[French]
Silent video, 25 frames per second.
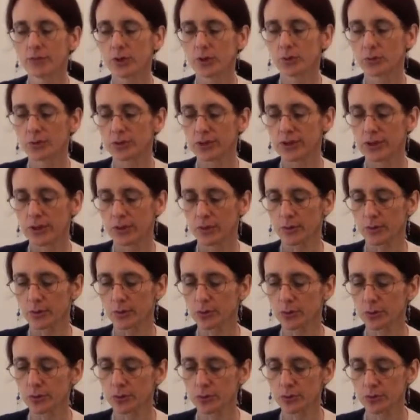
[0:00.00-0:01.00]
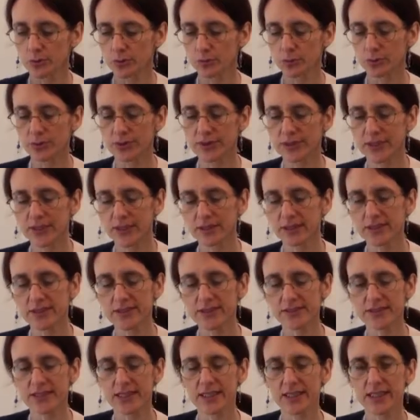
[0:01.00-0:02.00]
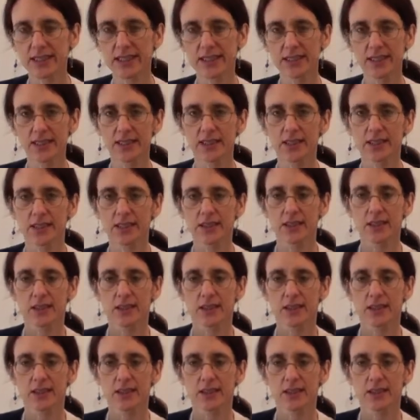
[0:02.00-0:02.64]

comment dire, de bien distinguer